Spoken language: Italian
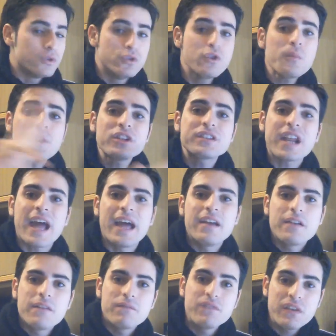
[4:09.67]
Numero
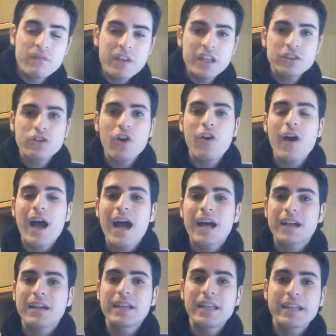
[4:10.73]
3. Vi invito
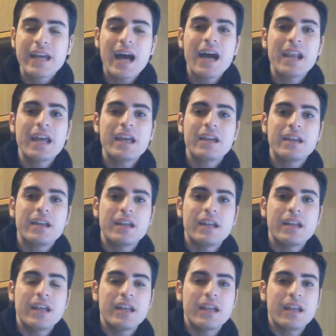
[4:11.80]
a cliccare
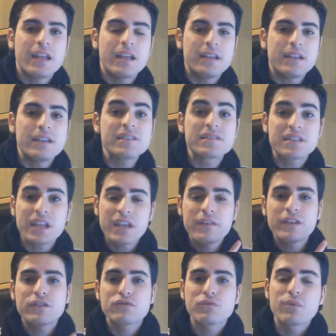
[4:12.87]
eh,
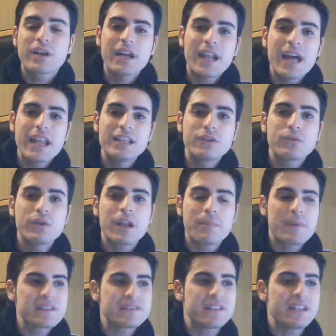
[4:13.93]
iscriviti sul canale di Cooler
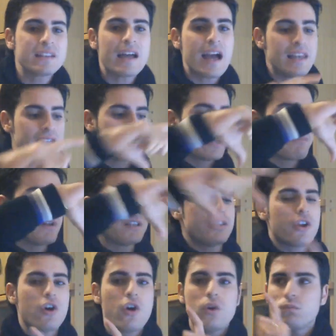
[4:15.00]
Master Italia che
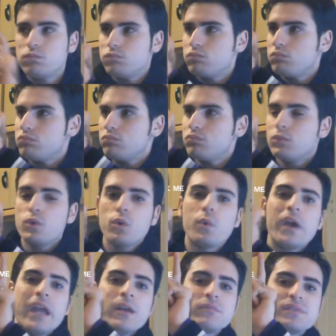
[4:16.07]
metterò
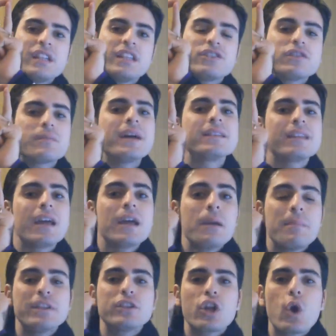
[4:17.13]
qui, sì decisamente,
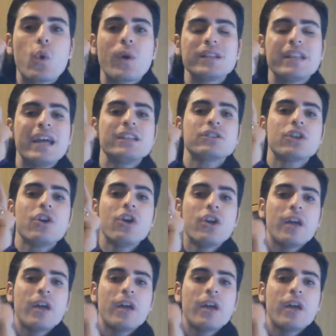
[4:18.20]
metterò qua dentro.